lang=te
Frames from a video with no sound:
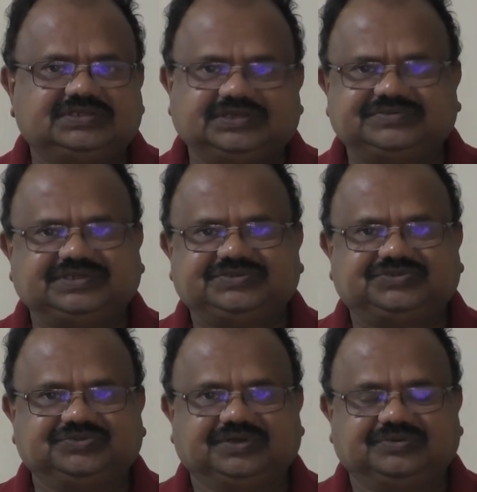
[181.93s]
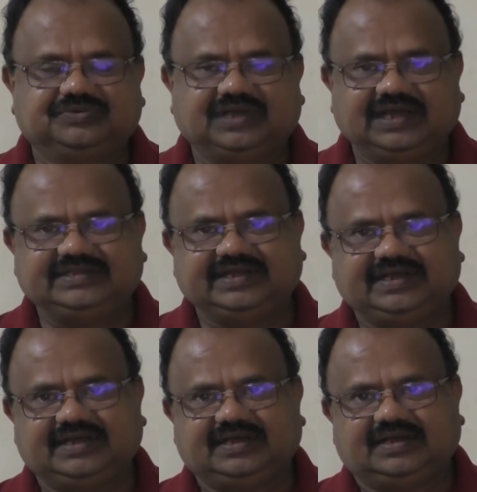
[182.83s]
సంశయిస్తున్నారు అయితే
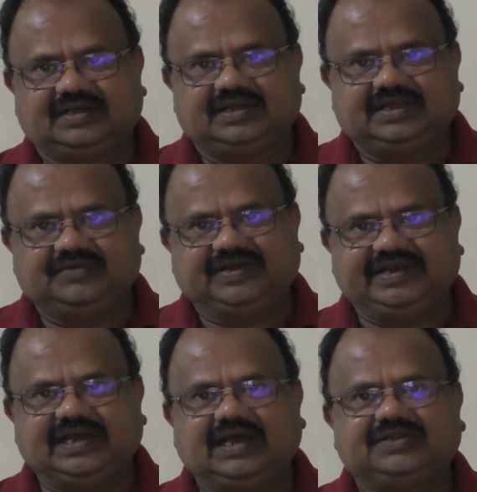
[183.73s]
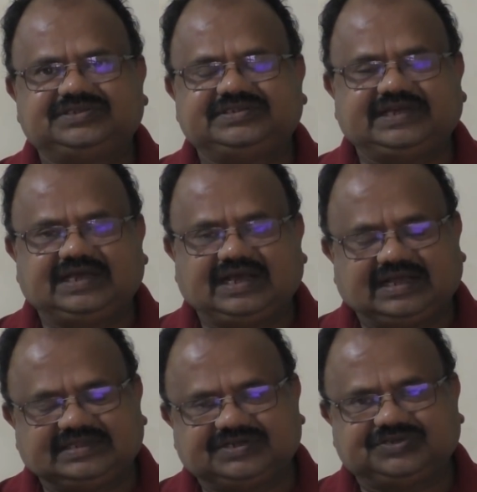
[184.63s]
ఇవన్నీ ఆలోచించే ఆ
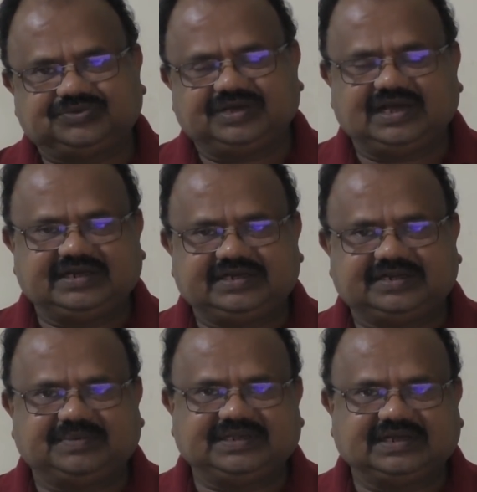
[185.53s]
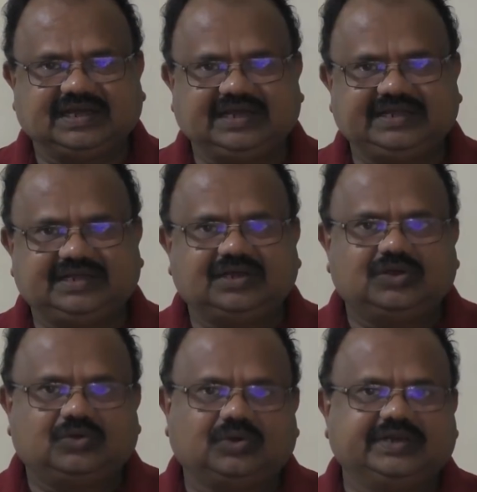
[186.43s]
దర్శకుడు కానీ నిర్మాత కానీ
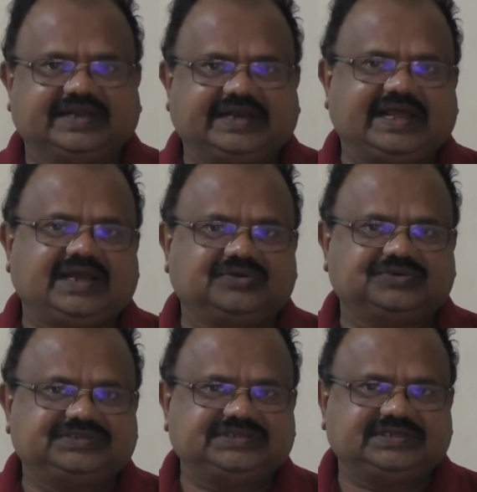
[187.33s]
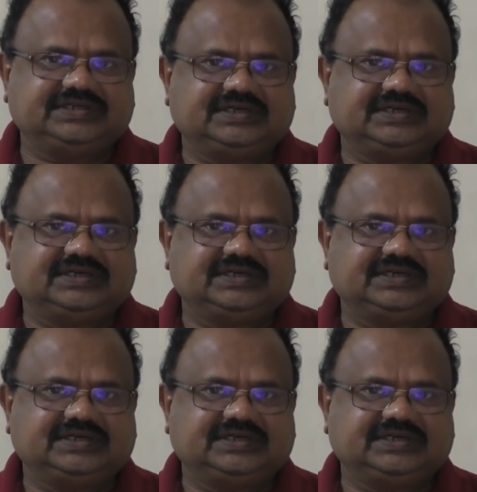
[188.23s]
ఒక నిర్ణయానికి వచ్చి